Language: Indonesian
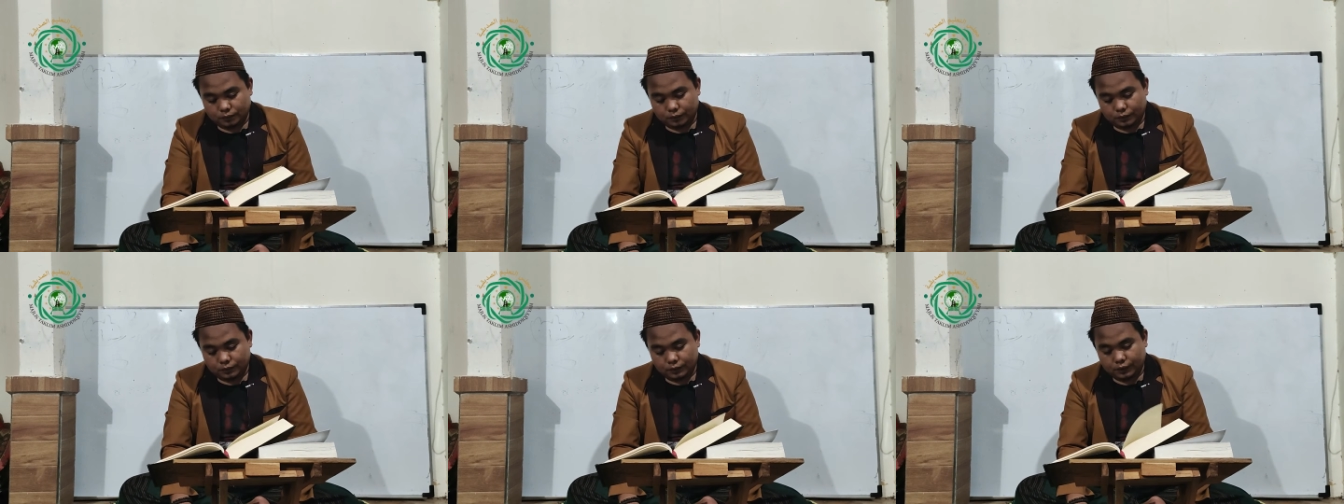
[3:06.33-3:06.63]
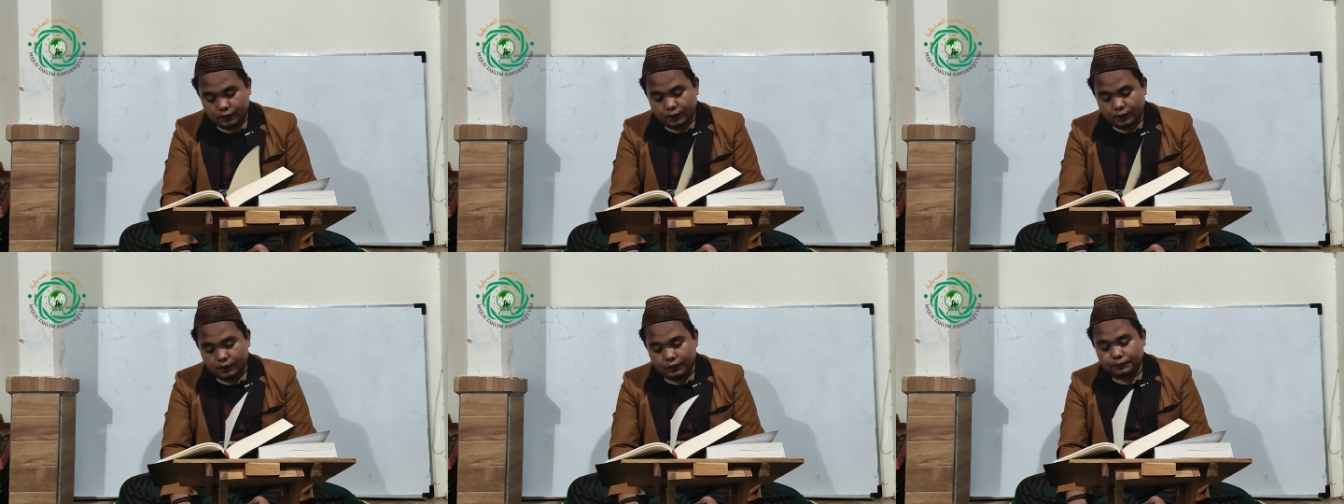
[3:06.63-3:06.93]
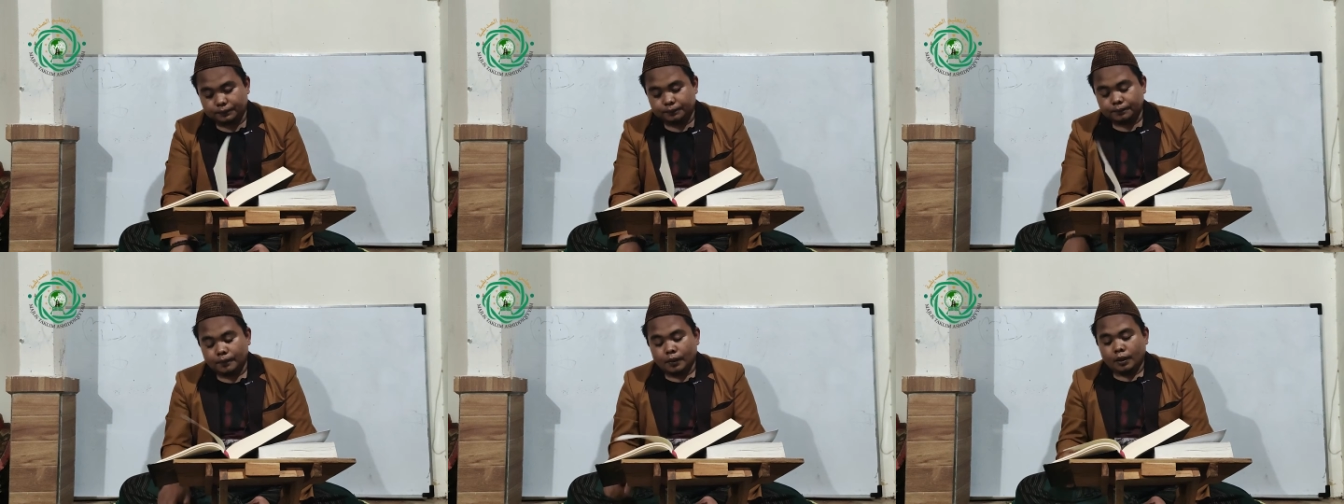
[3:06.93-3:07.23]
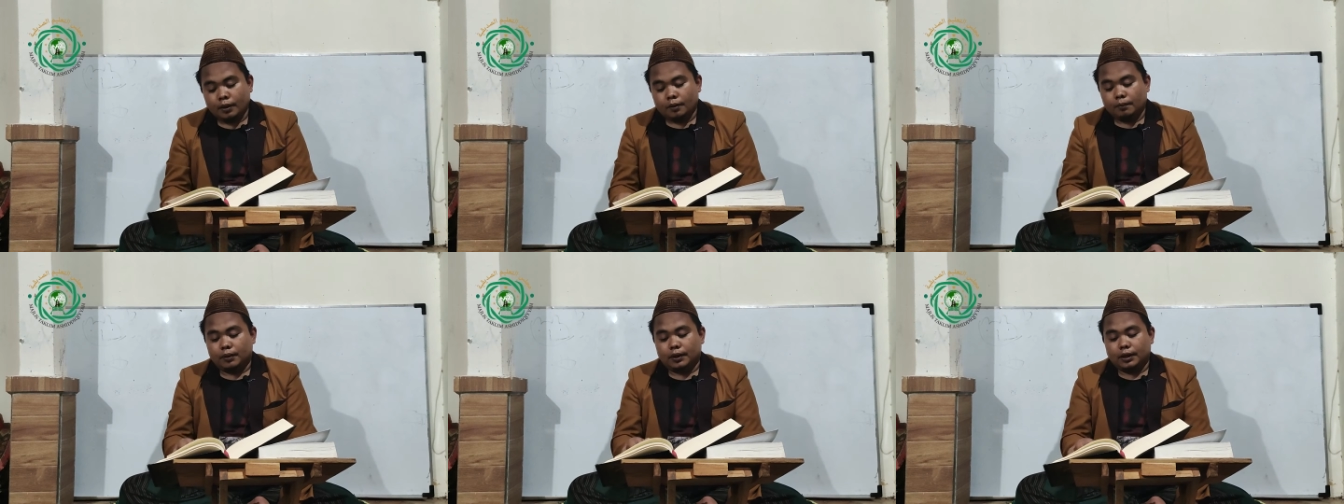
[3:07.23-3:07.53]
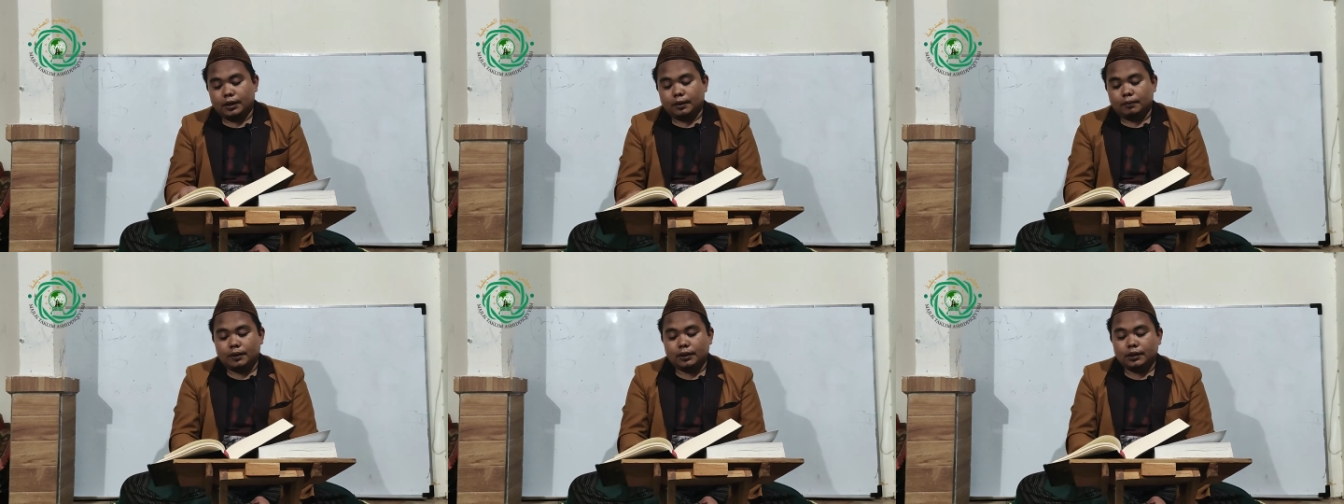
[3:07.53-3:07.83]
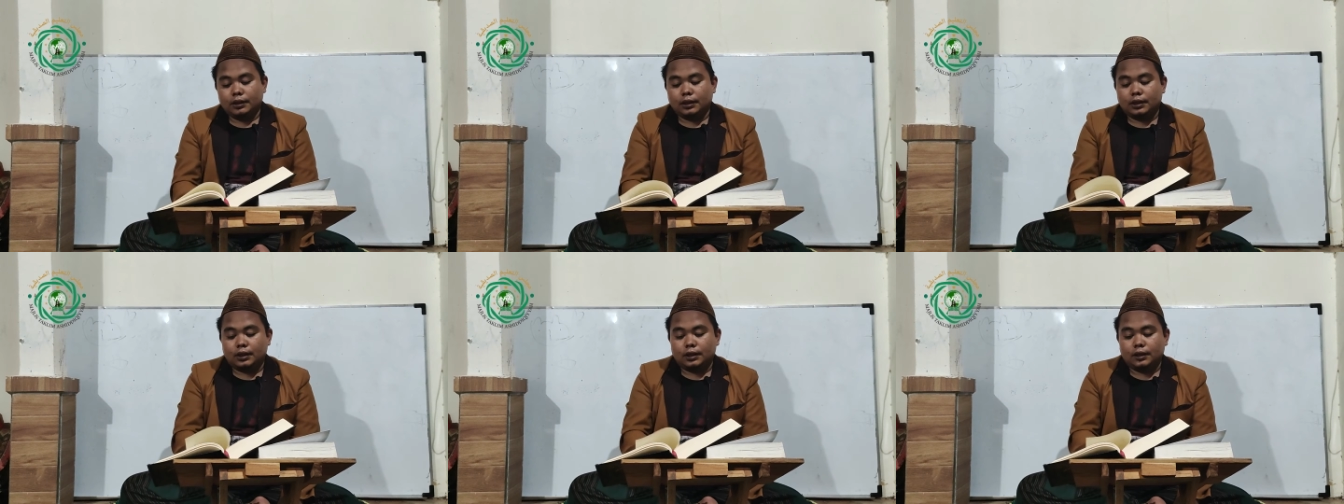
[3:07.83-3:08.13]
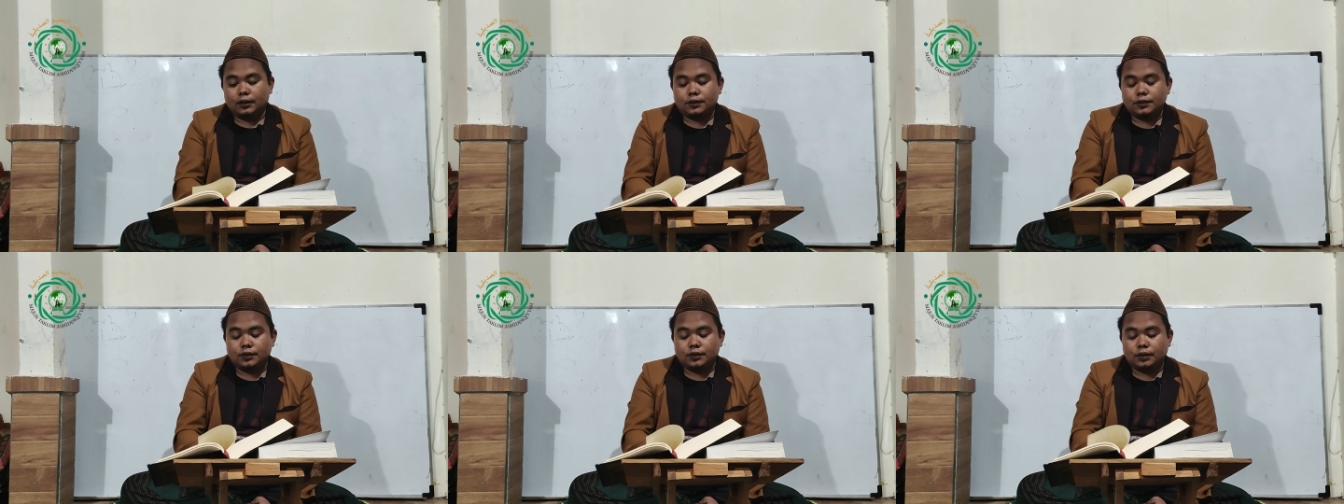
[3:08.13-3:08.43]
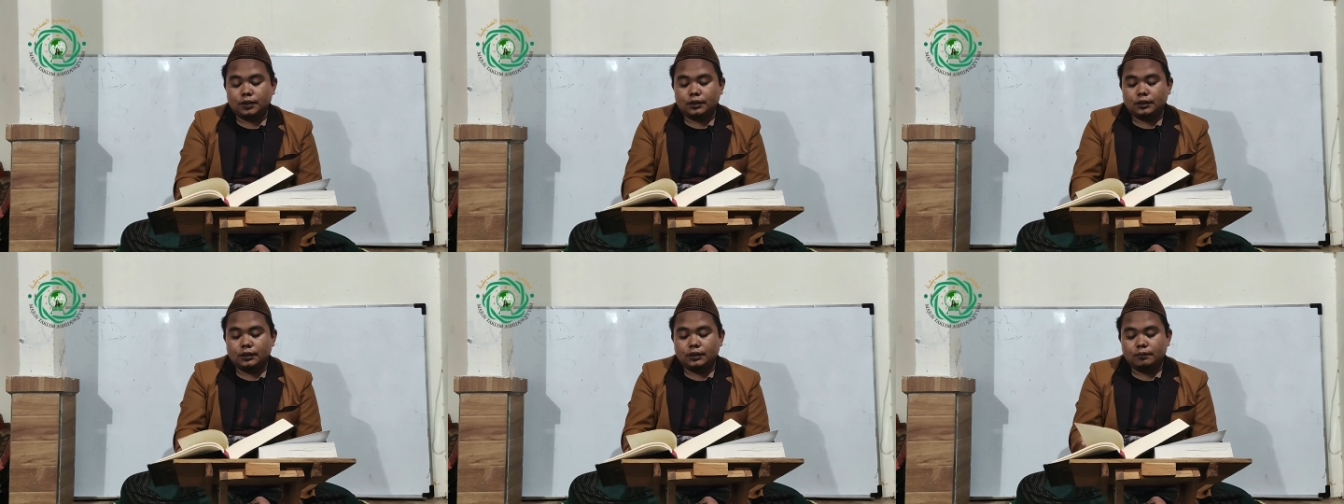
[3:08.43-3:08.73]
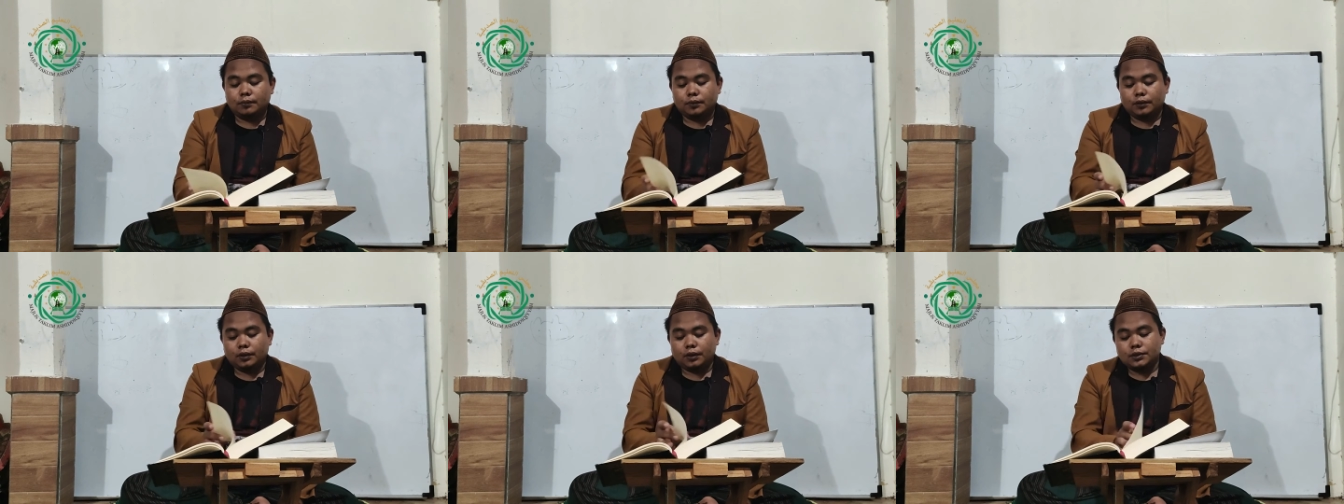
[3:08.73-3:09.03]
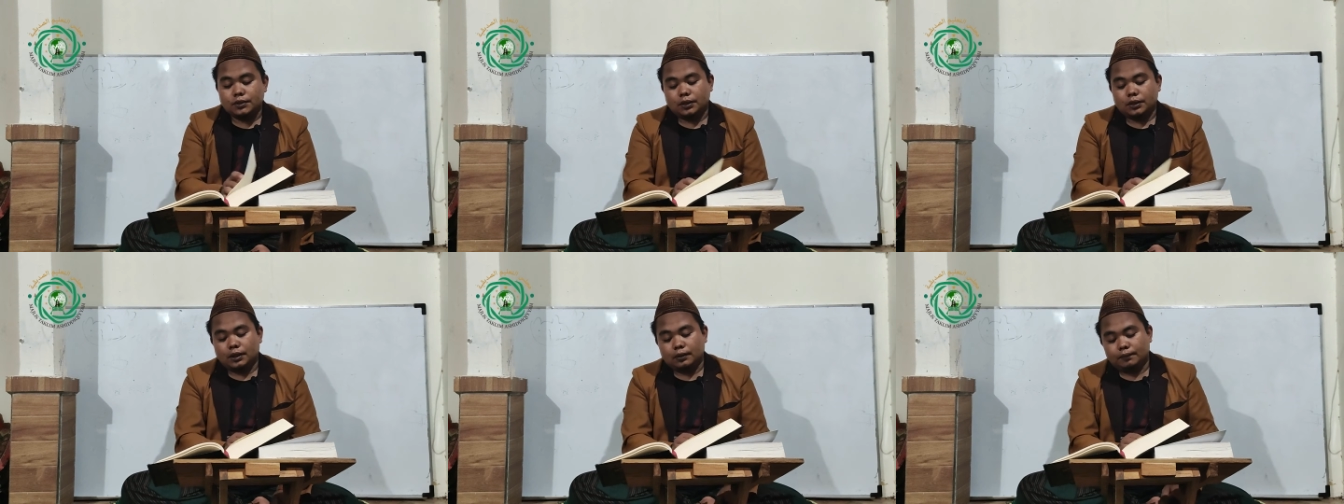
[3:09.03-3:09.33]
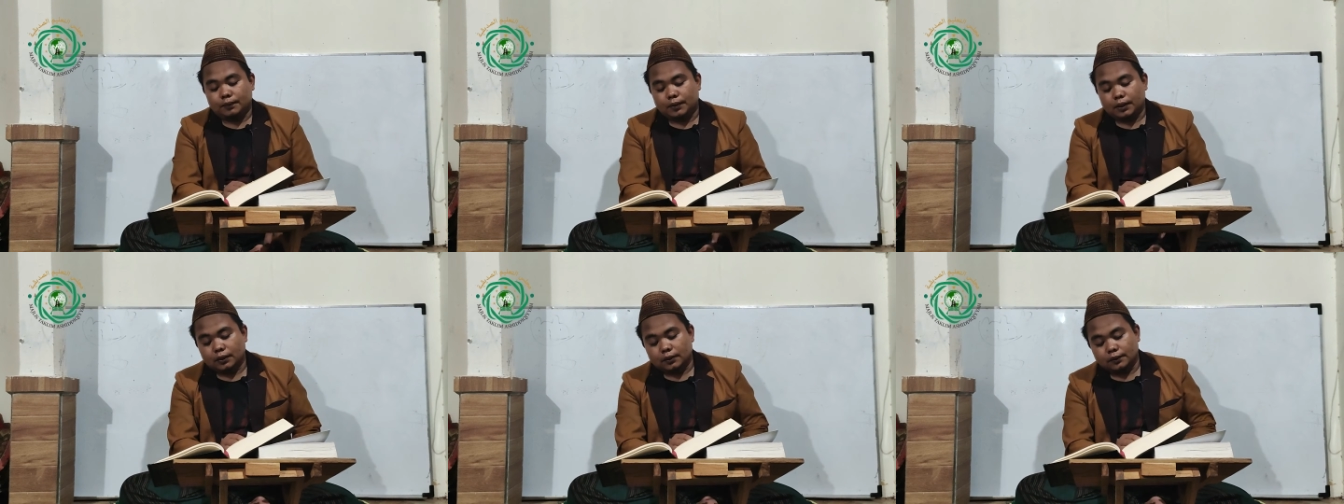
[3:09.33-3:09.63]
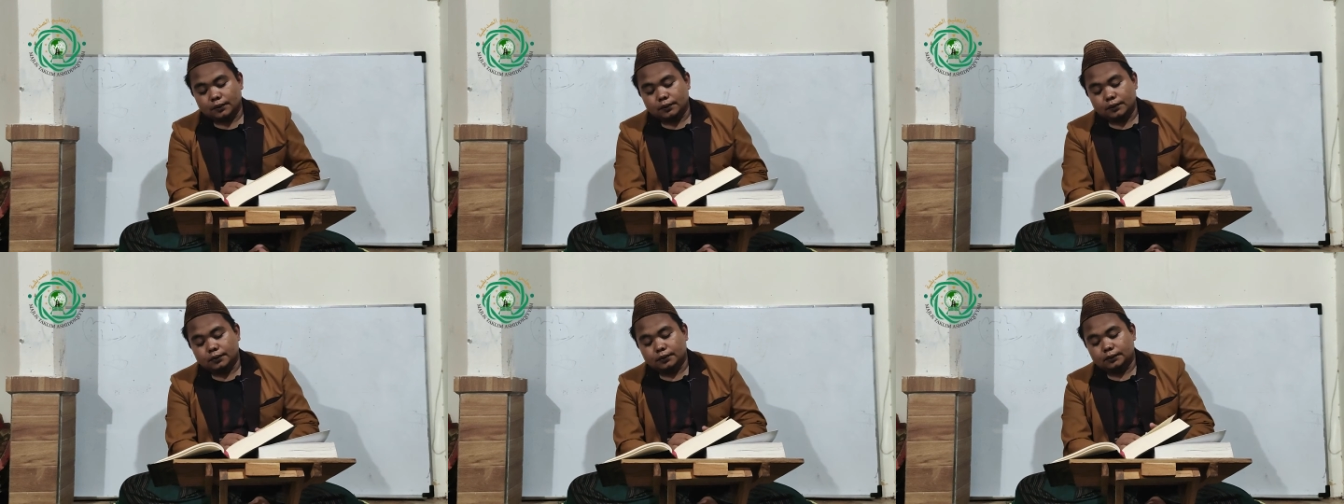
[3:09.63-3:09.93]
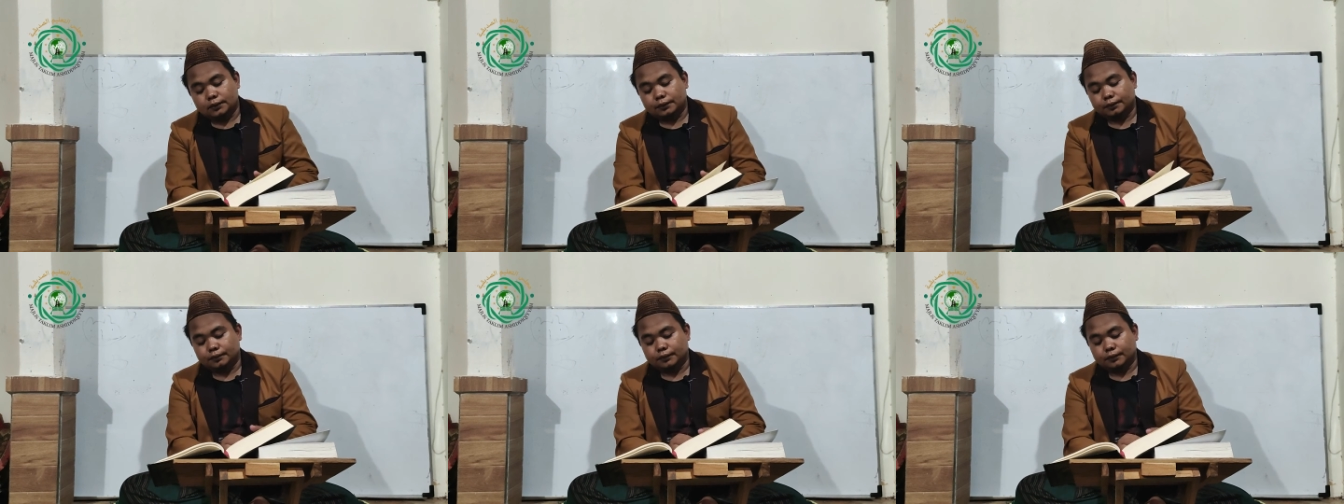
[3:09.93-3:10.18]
gitu ya bagaimana kalau sholatnya bukan sholat fardu